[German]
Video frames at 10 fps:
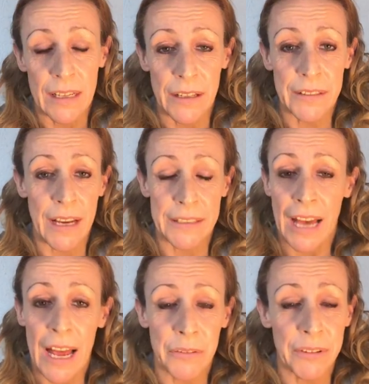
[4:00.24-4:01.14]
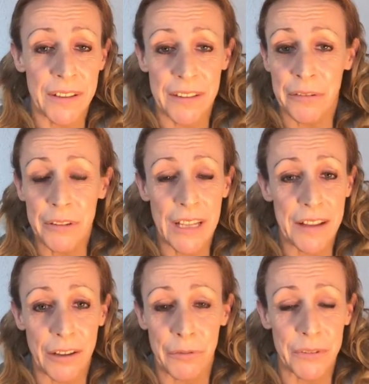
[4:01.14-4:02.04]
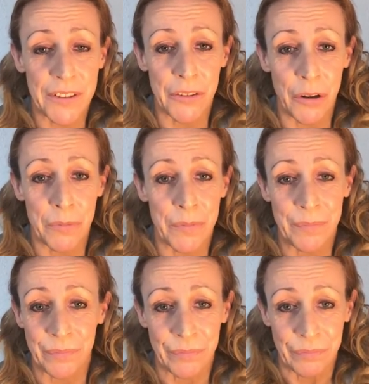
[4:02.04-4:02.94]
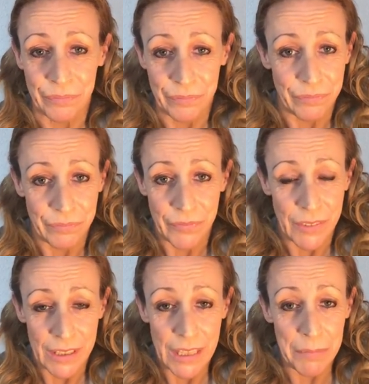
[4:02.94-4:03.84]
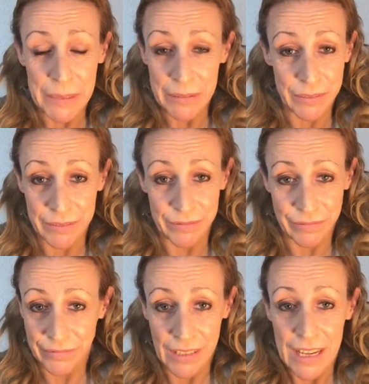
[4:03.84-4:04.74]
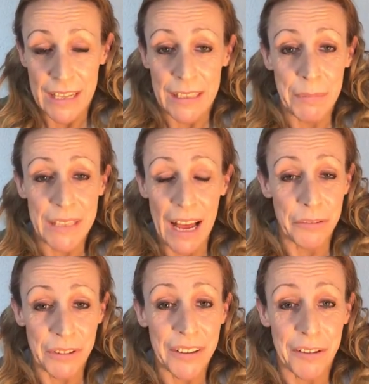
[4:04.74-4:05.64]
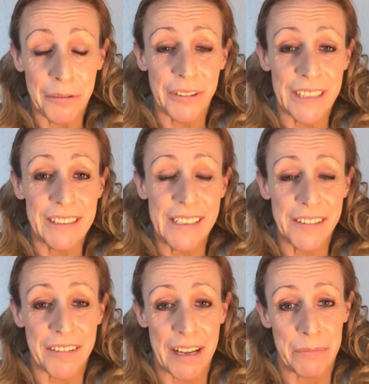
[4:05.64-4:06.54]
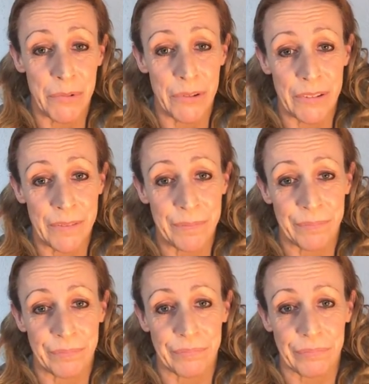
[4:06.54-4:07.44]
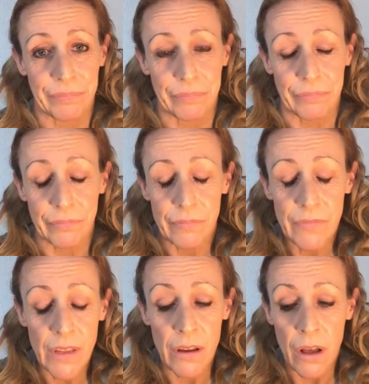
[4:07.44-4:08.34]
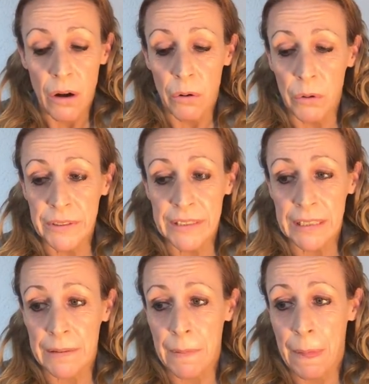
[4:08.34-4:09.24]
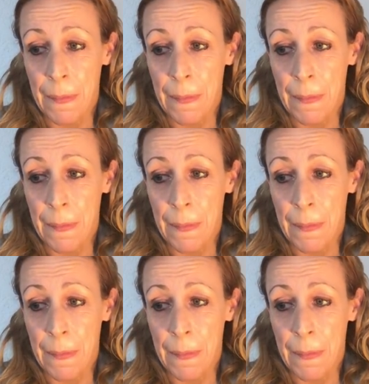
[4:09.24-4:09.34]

Ja, der hat all unsere Sündenlast auf uns genommen, damit, damit all unsere Sünden getilgt sein mögen. Und äh,